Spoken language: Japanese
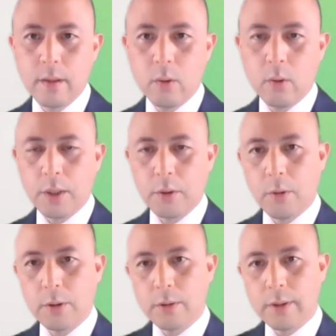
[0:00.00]
他の
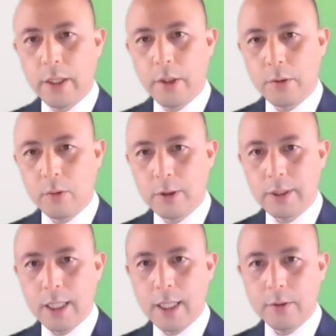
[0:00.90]
ろうそくに火を灯し
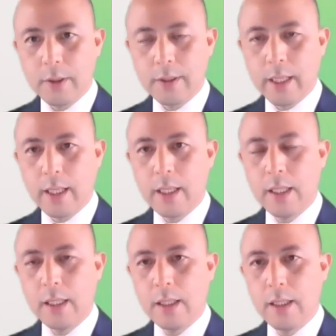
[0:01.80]
たからといって、
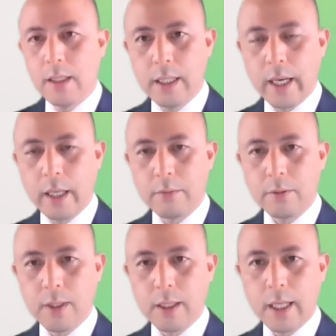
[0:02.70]
火が減るこ
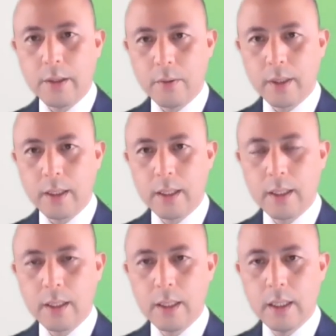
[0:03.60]
とがないように、
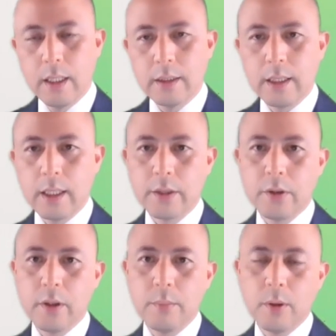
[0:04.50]
幸せ
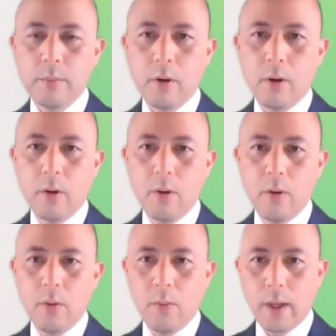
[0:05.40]
というものも
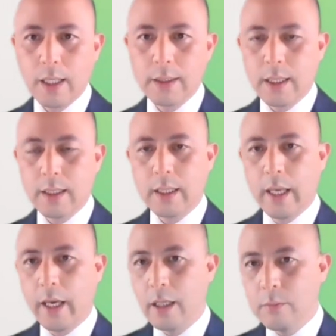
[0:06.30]
分かち合っ
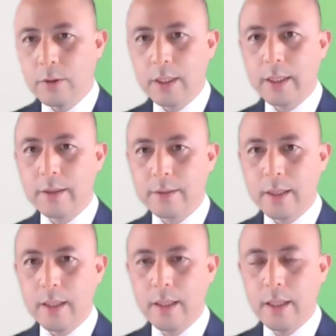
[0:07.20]
て減るもんじゃないんです
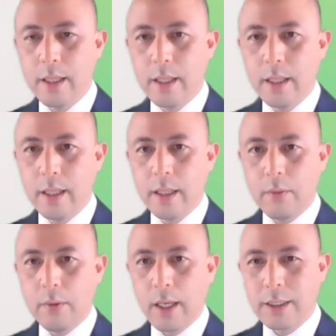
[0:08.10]
ね。いや、
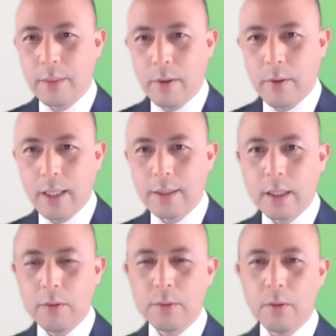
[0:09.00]
分かち合えば分かち
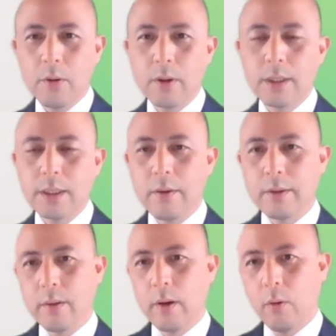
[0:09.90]
合うほど幸
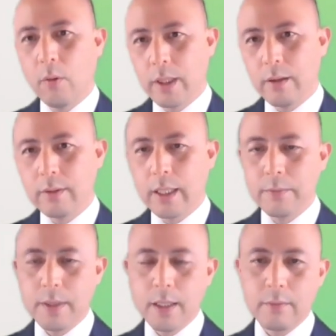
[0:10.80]
せは大きくなり、
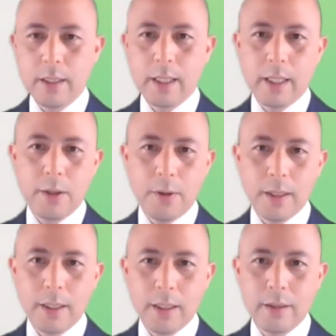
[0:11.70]
深くなり、広
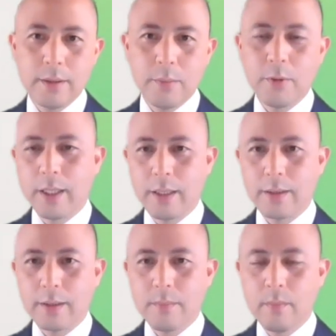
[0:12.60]
がっていくものなんで
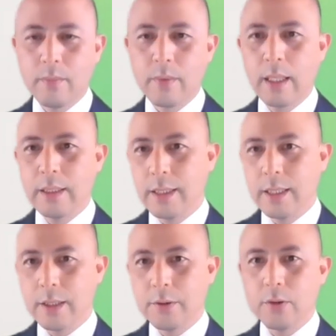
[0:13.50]
す。幸
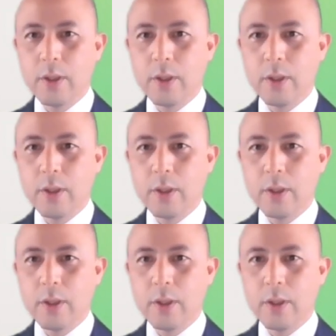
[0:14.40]
せというの